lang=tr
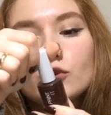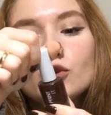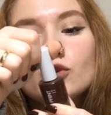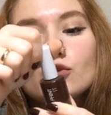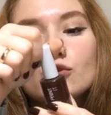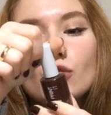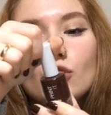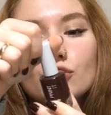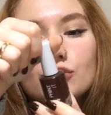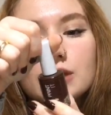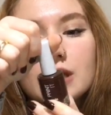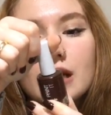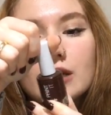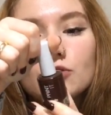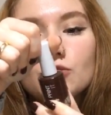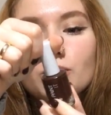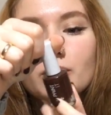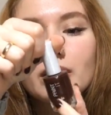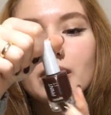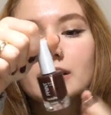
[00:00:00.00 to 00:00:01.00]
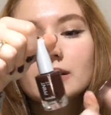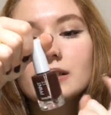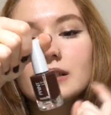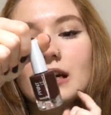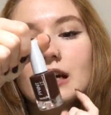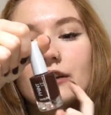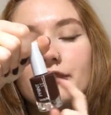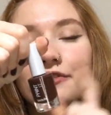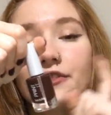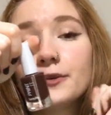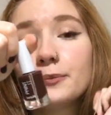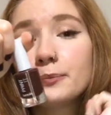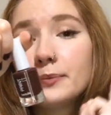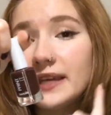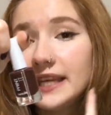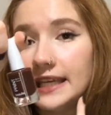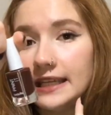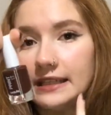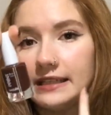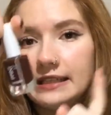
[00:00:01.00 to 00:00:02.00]
190 numaralı Cafe
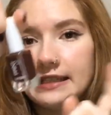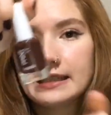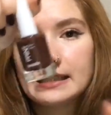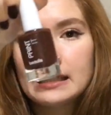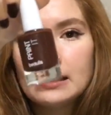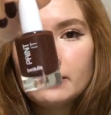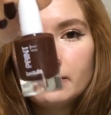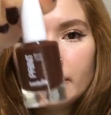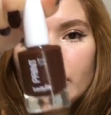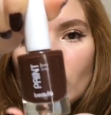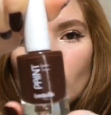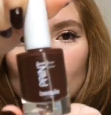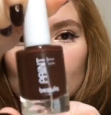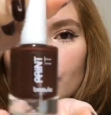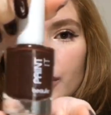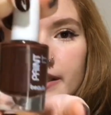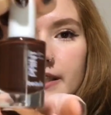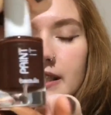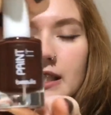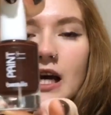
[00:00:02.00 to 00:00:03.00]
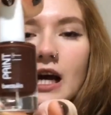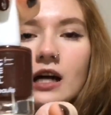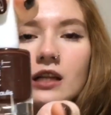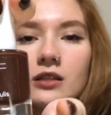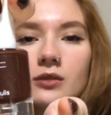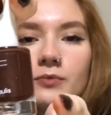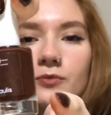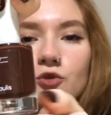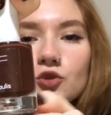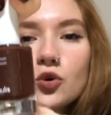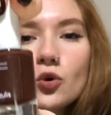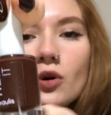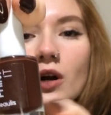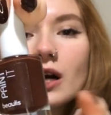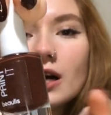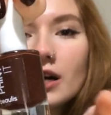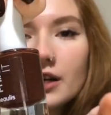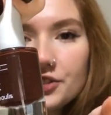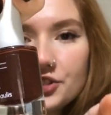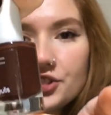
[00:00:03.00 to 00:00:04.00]
Bean isimli ojesini aldım. Çok
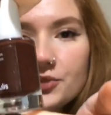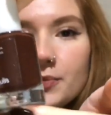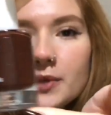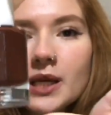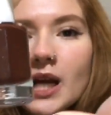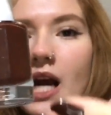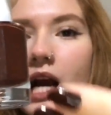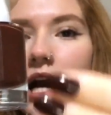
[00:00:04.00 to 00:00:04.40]
acı bir